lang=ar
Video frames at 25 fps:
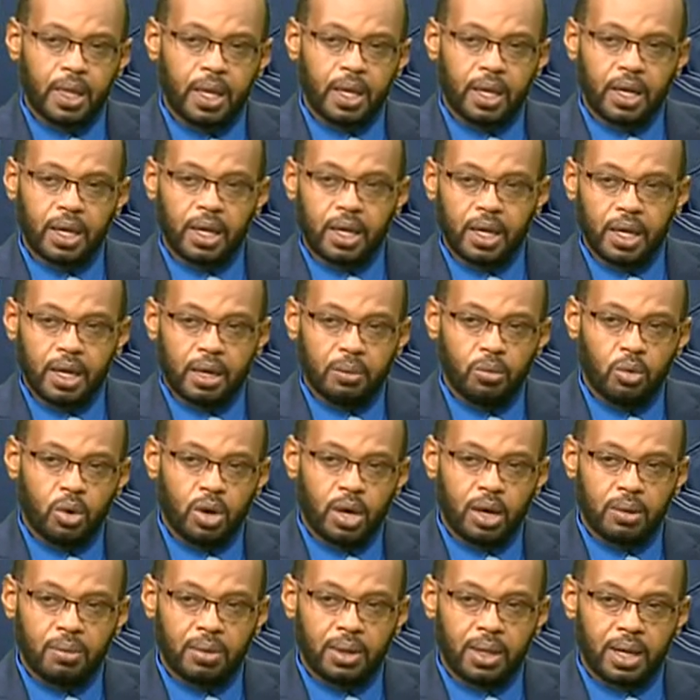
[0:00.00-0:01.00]
آه،
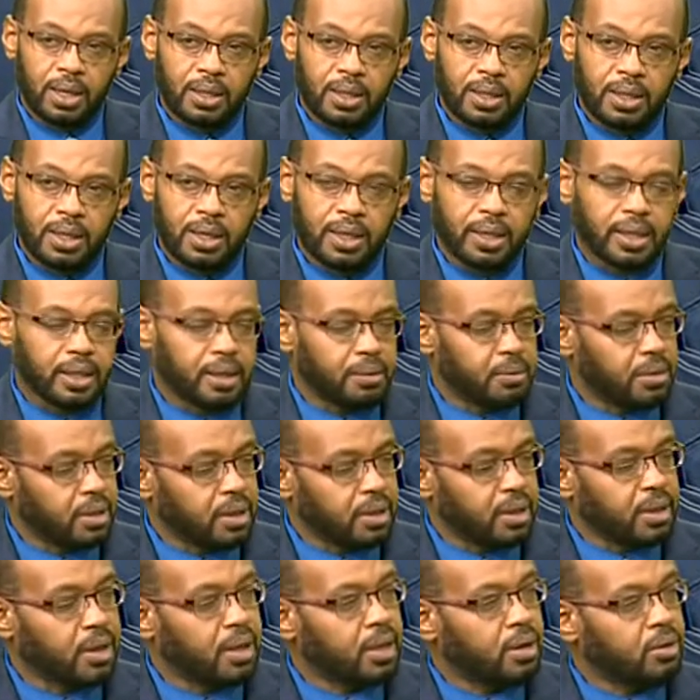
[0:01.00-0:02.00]
مخابرات
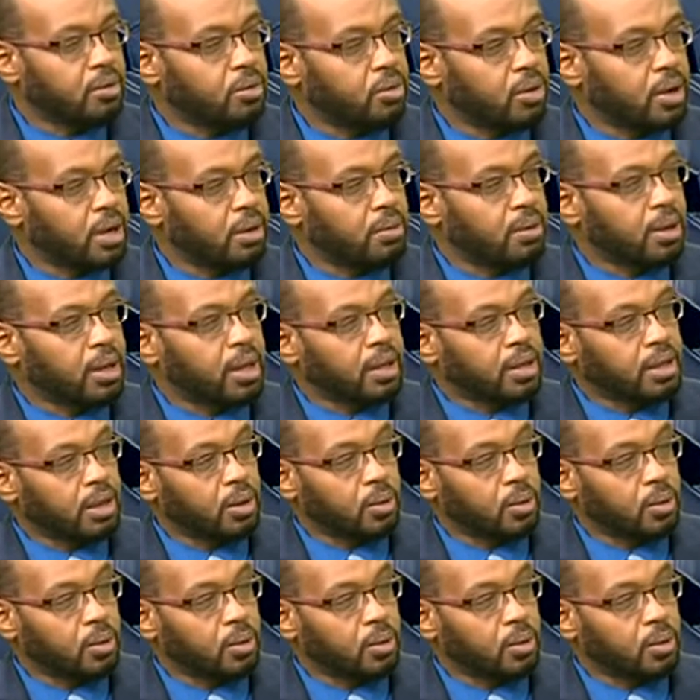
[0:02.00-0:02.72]
إقليمية ومخابرات نعم.